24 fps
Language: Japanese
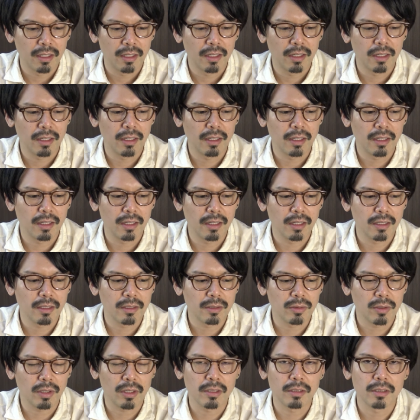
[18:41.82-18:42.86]
えー、
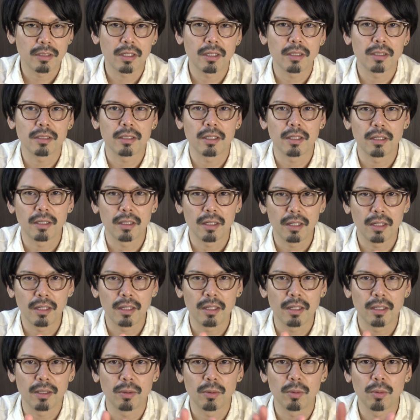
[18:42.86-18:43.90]
スラックザーデさんで、
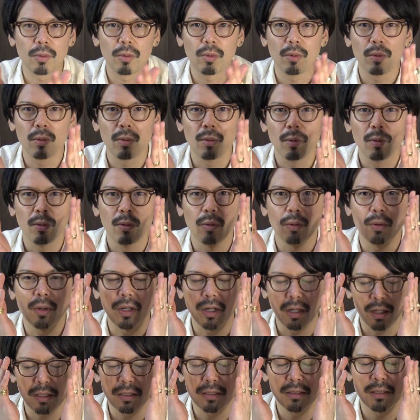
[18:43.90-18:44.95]
えっと、と
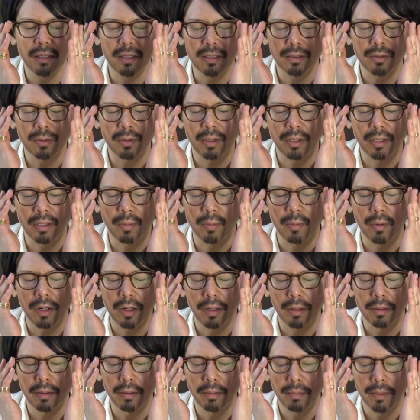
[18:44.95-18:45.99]
ガラスレンズを入れても
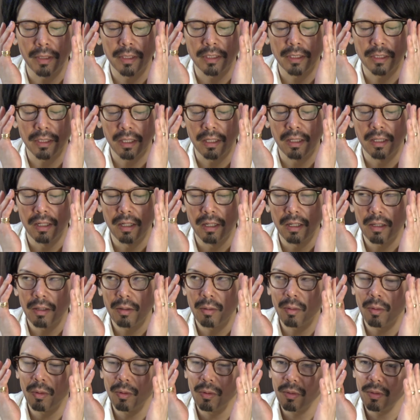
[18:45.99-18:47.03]
らいました。
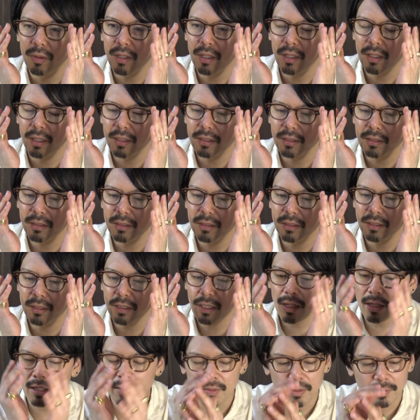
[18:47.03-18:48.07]
このガラス自
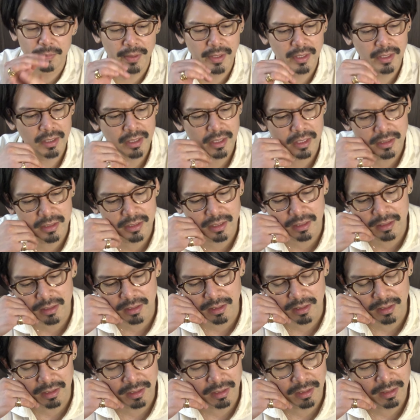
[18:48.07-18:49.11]
体はヴィンテージだっ
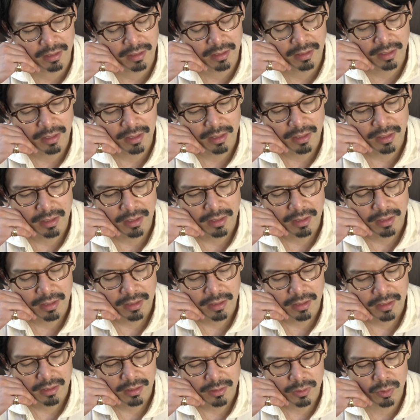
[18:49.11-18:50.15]
たっけな
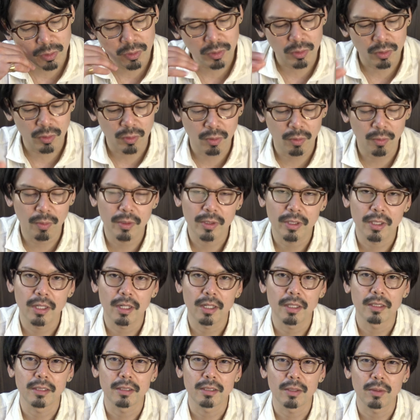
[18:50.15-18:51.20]
ちょっとそこ覚えて
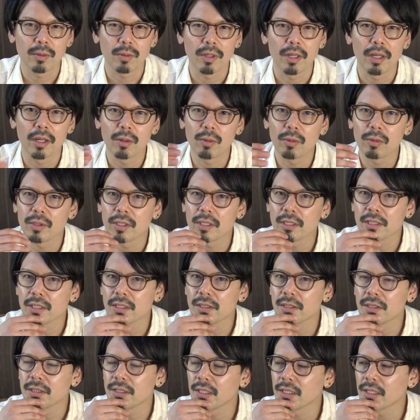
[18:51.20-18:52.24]
ないんですけど、健康で
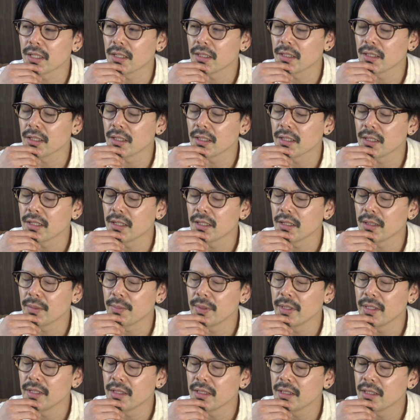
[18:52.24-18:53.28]
作ってたんだか、
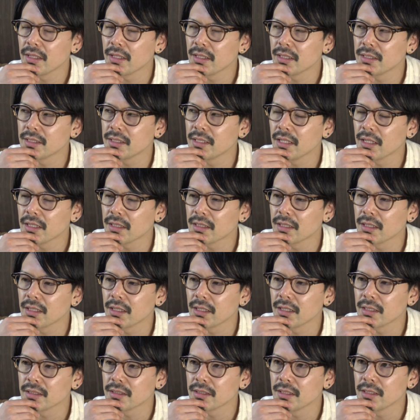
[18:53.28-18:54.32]
ヴィンテージであった
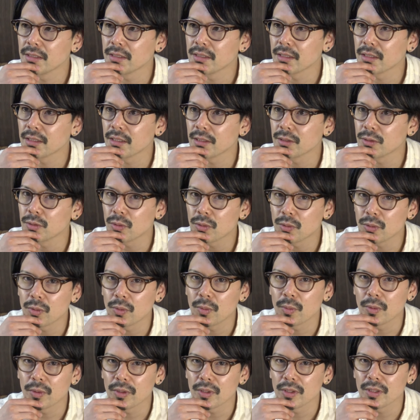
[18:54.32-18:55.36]
ガラスレンズだったか、ちょっ
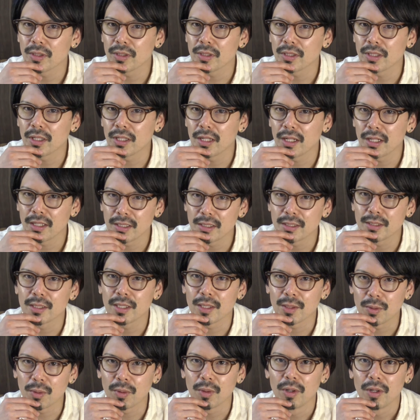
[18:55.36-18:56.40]
と覚えてないんです
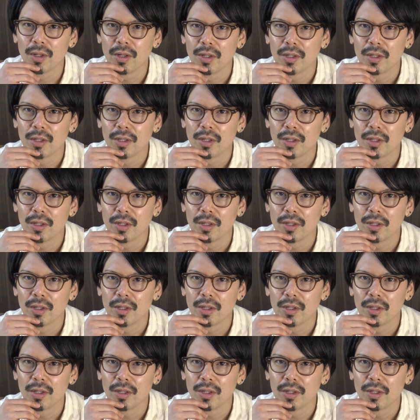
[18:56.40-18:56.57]
けど、